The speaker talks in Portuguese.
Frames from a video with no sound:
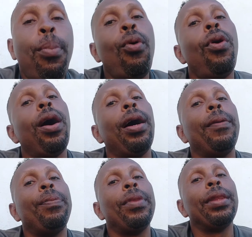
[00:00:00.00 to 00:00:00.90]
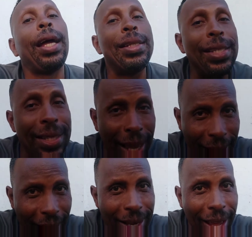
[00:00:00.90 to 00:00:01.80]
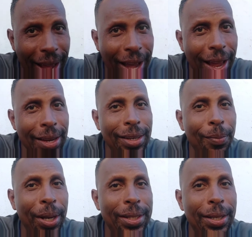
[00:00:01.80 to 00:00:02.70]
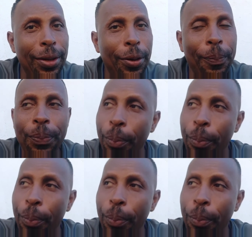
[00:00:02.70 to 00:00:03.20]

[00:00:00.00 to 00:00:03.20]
Porra, tá de sacanagem, brasileiro.